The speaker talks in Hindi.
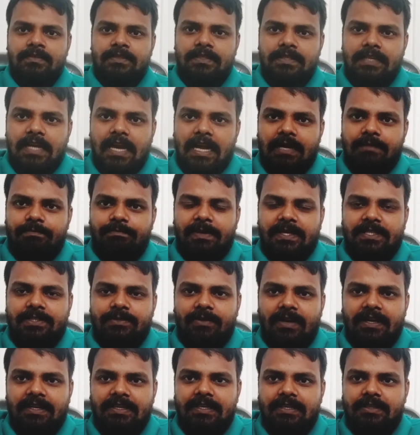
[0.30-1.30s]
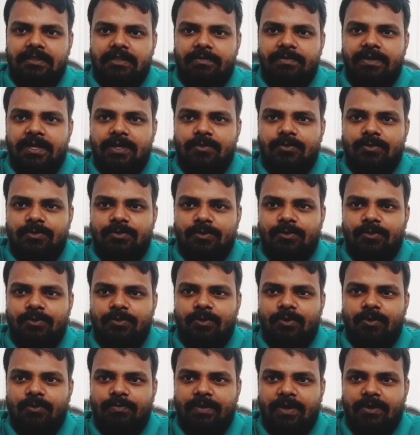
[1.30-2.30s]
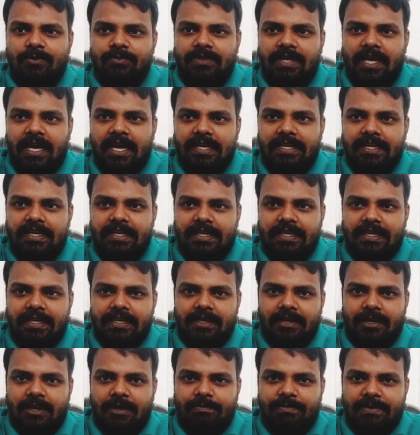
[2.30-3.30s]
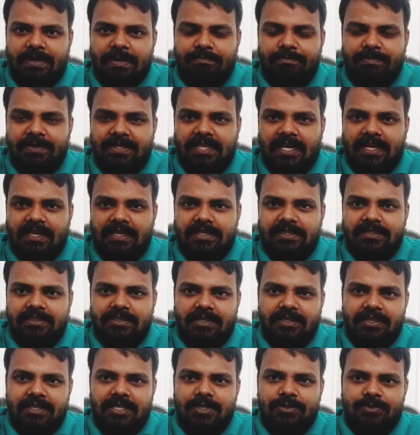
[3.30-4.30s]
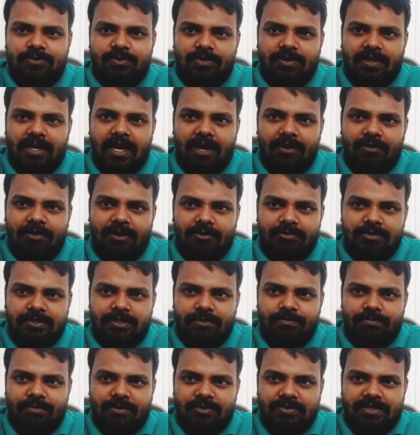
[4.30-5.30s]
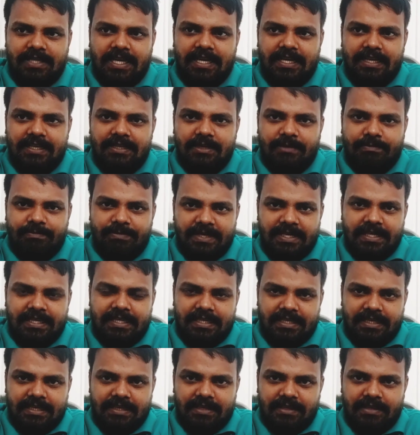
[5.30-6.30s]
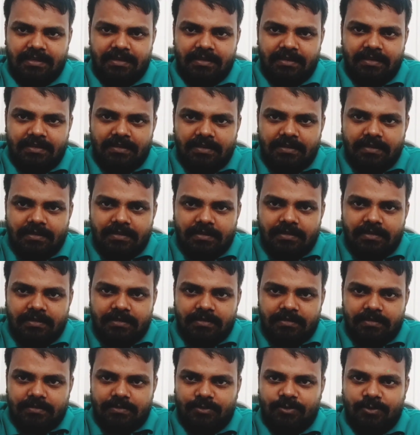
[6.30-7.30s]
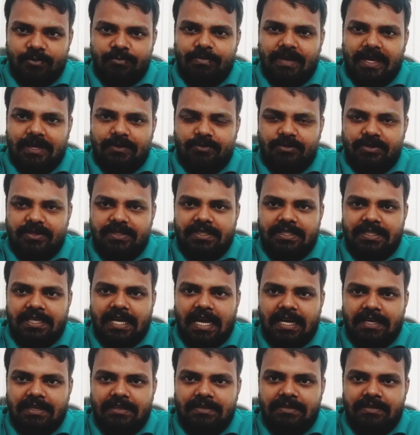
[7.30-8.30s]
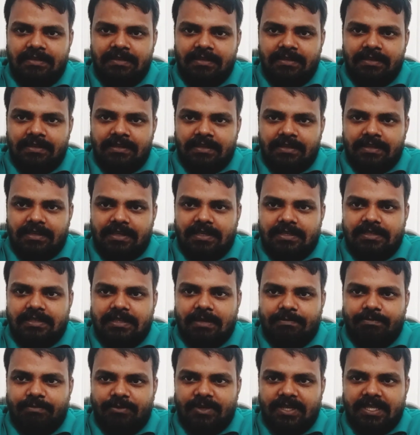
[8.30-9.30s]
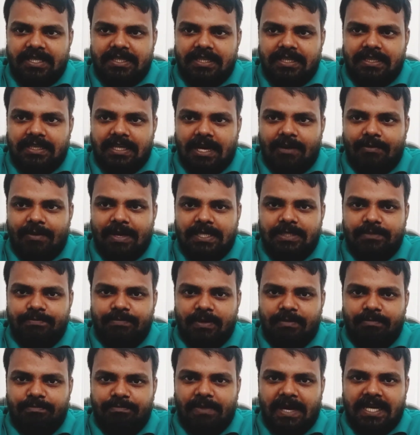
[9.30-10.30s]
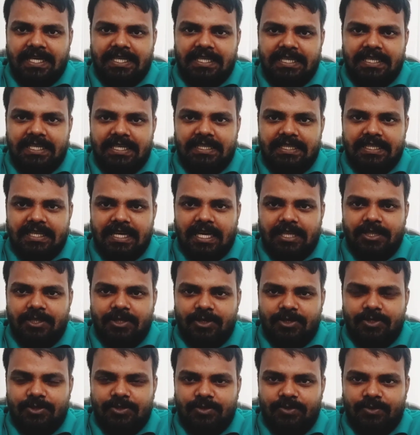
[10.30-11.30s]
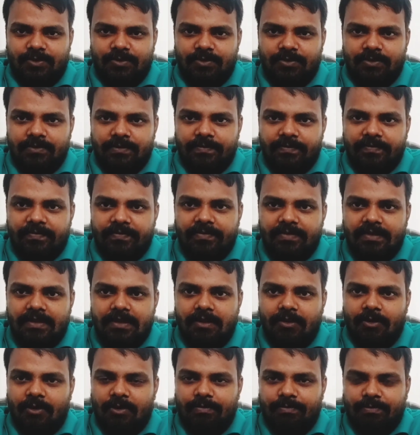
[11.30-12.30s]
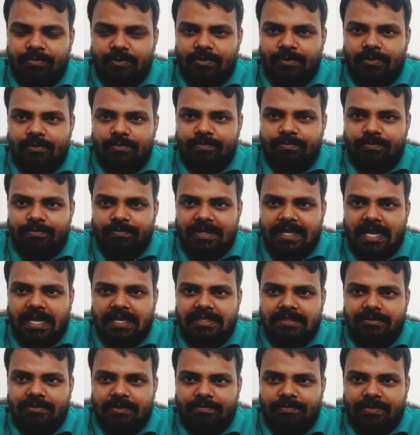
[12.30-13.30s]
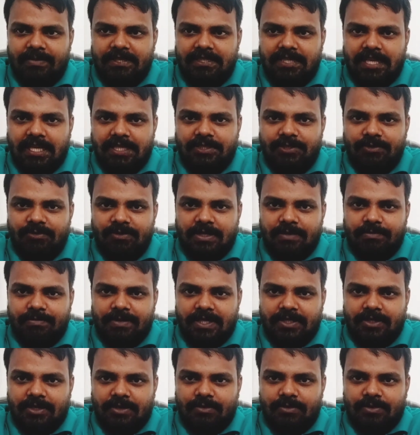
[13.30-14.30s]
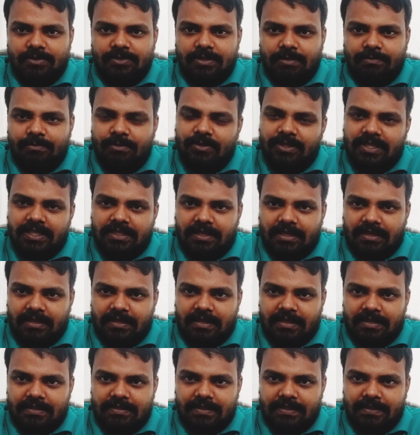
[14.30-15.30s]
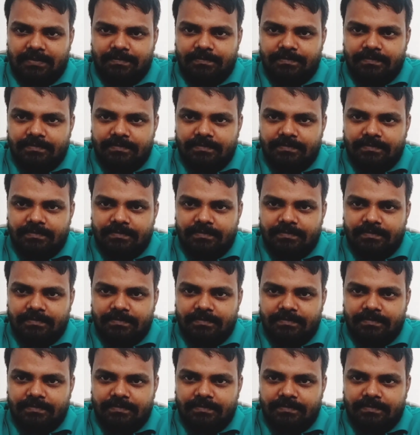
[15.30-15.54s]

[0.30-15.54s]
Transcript: चिराग पासवान ने दबे कुचलों को ऊपर उठाने के अपने पिता के संदेश को गांव-गांव तक पहुंचाने की अपील की है सोमवार को चिराग कृष्णापुरी स्थित आवास पर पार्टी के जिलाध्यक्षों और पूर्व विधानसभा प्रत्याशियों की बैठक को संबोधित कर रहे थे